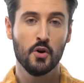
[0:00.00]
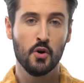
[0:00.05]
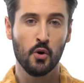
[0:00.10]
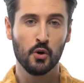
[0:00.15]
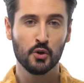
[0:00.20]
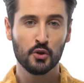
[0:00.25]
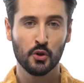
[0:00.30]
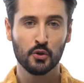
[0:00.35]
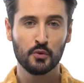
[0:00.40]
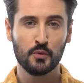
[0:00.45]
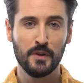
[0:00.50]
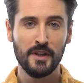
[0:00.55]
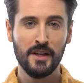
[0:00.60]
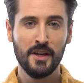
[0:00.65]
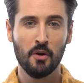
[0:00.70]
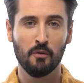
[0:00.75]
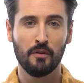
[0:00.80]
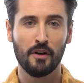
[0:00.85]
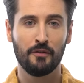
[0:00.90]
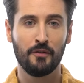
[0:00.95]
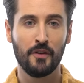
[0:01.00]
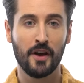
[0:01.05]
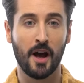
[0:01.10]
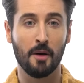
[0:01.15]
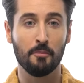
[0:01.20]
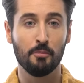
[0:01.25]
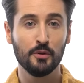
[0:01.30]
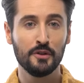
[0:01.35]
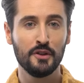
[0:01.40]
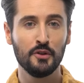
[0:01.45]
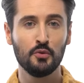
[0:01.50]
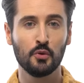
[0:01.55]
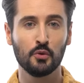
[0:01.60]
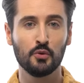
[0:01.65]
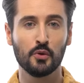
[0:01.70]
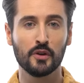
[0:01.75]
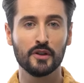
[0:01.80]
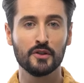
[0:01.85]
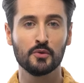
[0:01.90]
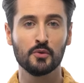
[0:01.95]
Aujourd'hui, on va faire un petit tour
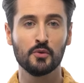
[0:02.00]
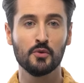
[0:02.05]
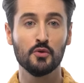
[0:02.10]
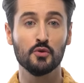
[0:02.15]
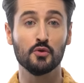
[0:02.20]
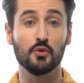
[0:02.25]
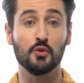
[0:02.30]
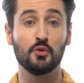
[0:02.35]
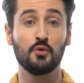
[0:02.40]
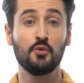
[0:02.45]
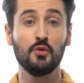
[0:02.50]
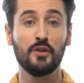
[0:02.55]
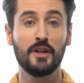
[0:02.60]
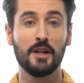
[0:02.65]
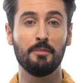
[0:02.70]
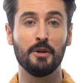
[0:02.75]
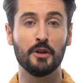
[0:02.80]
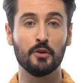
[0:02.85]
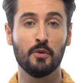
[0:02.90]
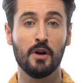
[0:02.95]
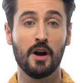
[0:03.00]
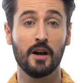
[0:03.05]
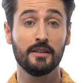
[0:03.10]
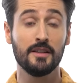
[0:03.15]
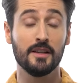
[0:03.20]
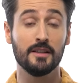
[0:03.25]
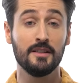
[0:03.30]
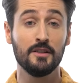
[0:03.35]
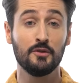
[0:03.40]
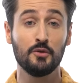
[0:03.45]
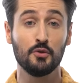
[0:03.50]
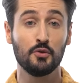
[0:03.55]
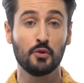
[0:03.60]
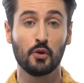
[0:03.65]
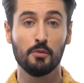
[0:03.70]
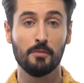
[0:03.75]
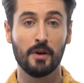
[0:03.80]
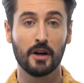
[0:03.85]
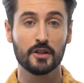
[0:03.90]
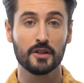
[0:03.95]
d'horizon de toutes les baignoires qui existent sur
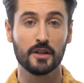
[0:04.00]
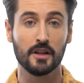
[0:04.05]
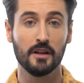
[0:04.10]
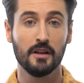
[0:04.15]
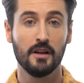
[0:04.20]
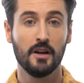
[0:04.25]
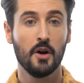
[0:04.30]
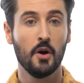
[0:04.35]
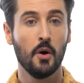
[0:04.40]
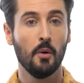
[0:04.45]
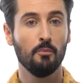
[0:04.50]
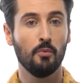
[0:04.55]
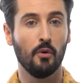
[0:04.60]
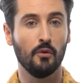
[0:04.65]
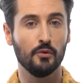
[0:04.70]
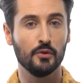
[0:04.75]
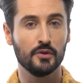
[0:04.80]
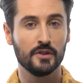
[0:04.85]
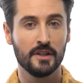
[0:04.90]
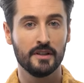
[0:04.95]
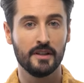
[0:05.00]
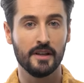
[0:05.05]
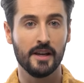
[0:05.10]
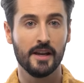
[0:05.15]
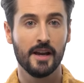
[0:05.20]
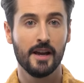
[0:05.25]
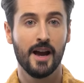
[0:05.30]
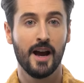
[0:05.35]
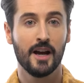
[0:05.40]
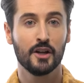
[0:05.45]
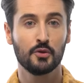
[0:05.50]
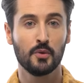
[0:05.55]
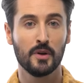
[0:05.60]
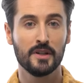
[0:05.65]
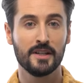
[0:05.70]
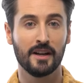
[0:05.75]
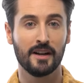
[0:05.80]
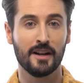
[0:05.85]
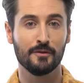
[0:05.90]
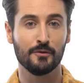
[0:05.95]
le marché, pour vous aider à
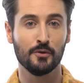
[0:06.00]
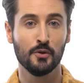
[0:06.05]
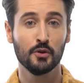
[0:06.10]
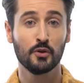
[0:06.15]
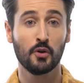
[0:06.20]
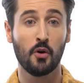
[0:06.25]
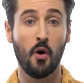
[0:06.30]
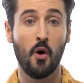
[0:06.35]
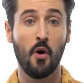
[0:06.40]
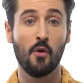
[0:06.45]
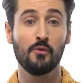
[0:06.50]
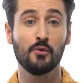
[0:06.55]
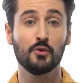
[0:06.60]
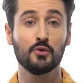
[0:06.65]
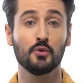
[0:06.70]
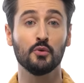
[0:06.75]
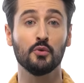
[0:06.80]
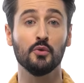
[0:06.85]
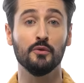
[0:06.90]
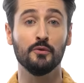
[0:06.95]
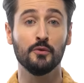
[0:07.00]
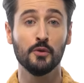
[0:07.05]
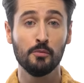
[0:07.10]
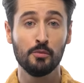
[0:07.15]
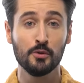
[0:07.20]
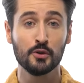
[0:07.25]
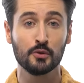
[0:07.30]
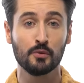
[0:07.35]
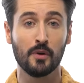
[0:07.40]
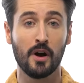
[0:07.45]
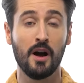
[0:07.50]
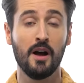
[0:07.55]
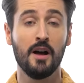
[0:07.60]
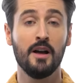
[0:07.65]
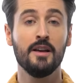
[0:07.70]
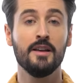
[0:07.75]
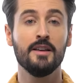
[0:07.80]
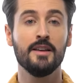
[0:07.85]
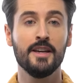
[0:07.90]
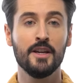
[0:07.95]
choisir la vôtre en fonction de vos besoins
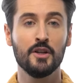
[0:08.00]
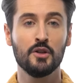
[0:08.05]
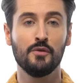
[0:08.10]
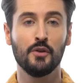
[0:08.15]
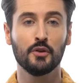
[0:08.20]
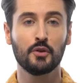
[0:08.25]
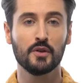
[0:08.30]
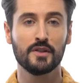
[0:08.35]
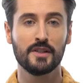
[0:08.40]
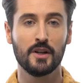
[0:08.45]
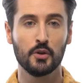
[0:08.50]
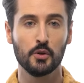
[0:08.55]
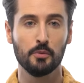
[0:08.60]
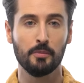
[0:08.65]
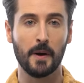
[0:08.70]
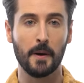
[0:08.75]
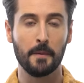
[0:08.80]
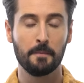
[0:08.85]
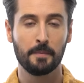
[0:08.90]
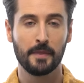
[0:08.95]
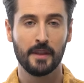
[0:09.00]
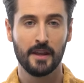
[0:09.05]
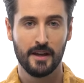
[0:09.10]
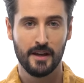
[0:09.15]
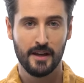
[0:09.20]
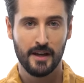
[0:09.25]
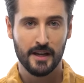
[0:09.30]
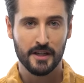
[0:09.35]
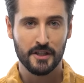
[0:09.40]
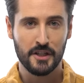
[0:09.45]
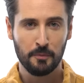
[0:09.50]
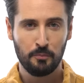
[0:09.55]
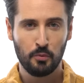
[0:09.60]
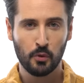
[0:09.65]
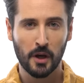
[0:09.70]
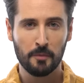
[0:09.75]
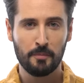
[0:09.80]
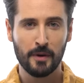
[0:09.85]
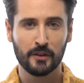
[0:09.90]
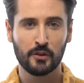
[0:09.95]
et de votre salle de bain. J'ai pu
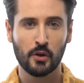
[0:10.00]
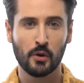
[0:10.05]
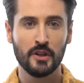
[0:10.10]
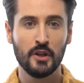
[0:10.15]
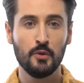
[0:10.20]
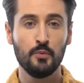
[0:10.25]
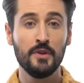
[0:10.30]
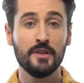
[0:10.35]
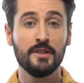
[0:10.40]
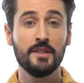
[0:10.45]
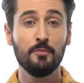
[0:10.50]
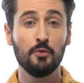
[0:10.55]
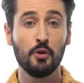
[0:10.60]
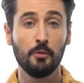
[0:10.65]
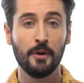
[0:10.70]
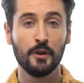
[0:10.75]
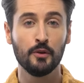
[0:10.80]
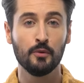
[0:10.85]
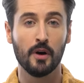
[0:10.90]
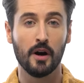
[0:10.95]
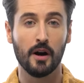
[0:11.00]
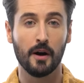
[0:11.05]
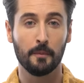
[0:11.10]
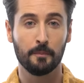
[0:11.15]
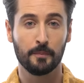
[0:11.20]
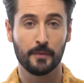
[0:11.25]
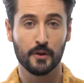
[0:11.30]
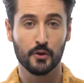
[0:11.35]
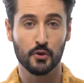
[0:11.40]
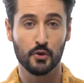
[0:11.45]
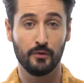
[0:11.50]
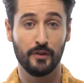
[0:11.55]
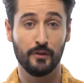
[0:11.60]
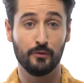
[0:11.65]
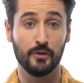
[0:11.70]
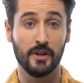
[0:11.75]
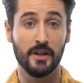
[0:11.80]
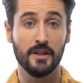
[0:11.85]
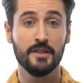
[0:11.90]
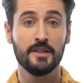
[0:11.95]
répertorier 8 types de baignoires. Je vais
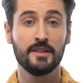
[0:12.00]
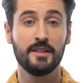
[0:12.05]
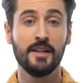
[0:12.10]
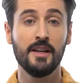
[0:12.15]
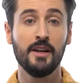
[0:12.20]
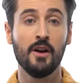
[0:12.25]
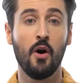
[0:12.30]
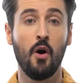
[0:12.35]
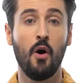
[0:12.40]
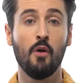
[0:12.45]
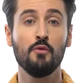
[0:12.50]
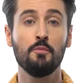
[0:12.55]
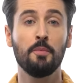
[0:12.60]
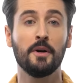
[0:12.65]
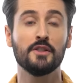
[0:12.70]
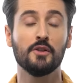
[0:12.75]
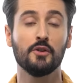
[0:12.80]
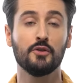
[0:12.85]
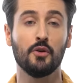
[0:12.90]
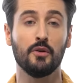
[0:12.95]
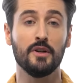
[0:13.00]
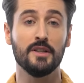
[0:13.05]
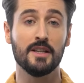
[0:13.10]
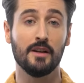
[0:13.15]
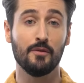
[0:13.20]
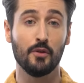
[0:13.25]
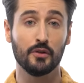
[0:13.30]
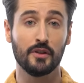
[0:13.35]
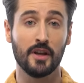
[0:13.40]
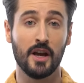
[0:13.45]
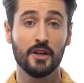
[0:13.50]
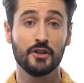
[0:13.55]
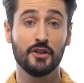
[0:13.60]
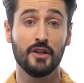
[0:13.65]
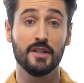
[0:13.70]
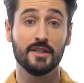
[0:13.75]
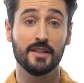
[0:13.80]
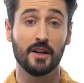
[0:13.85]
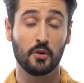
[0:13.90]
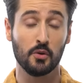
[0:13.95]
vous les lister en vous présentant les avantages et
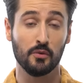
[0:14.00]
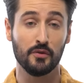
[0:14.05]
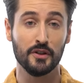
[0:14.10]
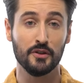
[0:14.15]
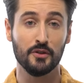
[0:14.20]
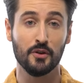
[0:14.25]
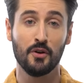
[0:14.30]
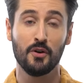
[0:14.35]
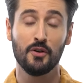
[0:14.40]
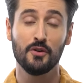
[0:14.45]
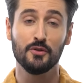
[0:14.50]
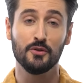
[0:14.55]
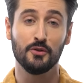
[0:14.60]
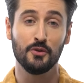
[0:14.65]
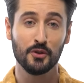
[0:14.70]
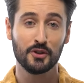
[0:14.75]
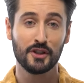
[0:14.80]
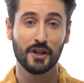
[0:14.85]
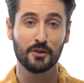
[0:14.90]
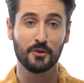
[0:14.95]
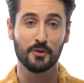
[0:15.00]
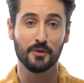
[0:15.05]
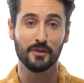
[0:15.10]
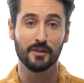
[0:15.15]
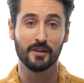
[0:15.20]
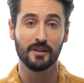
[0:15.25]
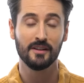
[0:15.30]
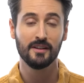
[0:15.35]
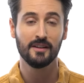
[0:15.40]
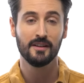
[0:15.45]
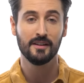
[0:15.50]
les inconvénients de chacune.